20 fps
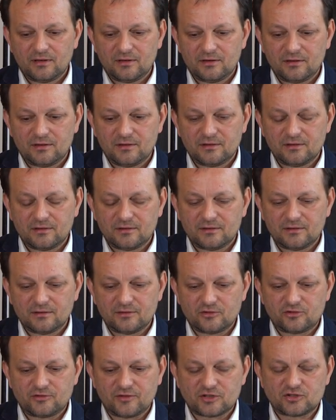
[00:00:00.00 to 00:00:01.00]
e,
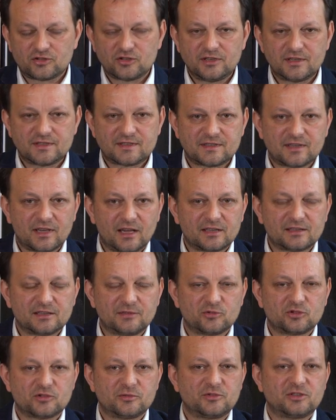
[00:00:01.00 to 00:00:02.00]
doświadczenie
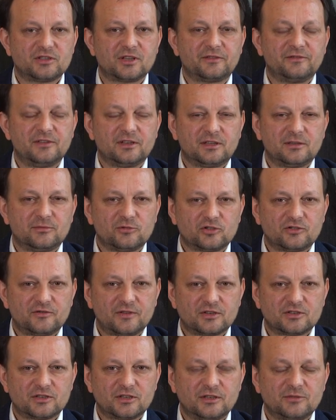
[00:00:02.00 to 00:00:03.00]
straty może być tak wielkim
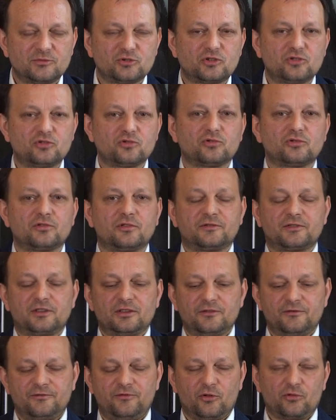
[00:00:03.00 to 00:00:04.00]
doświadczeniem, że trudno
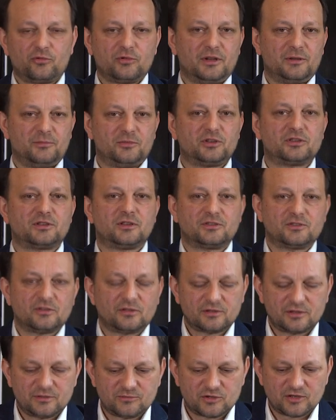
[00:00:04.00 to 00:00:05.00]
wtedy w ogóle myśleć
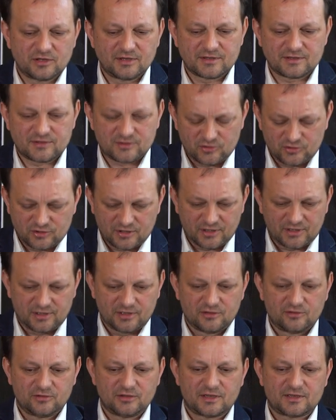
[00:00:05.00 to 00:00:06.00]
o tym, że jest coś
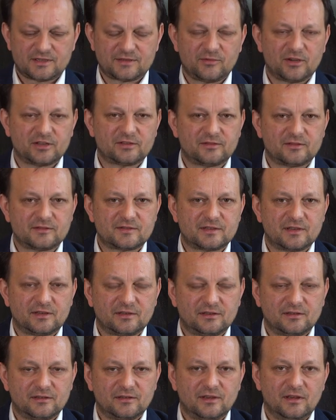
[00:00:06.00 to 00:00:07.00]
takiego jak
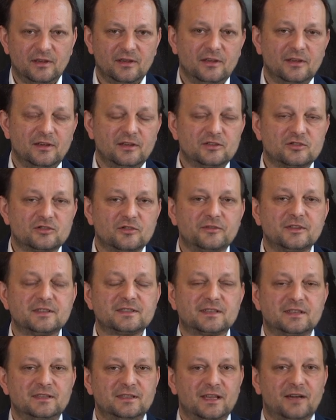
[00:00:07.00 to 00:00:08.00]
zmartwychwstanie. Co
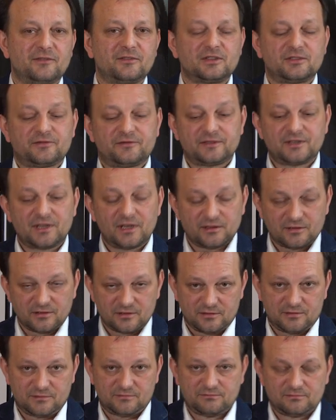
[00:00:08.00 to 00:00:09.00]
więcej, nawet
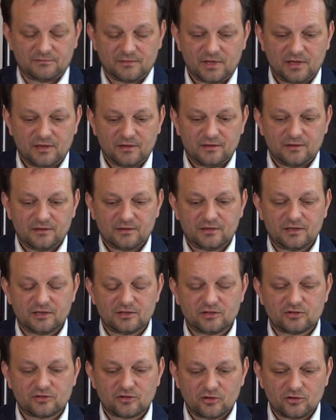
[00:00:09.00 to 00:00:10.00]
wtedy,
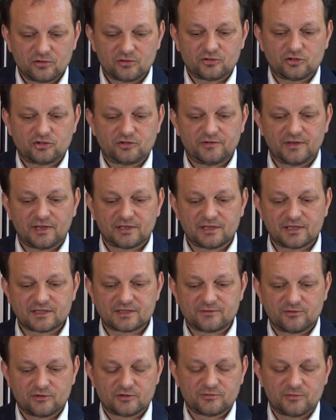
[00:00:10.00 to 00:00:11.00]
kiedy to
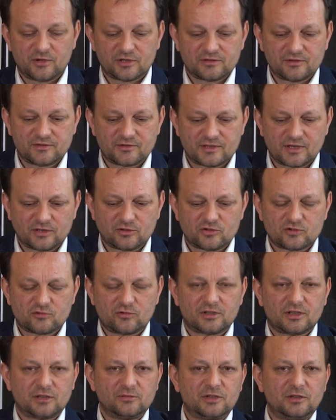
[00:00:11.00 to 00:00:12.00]
świadectwo o zmartwychwstaniu
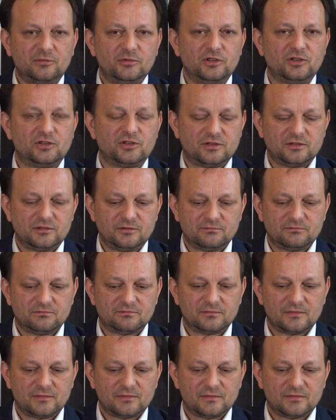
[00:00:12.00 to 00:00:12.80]
składają najbliżsi,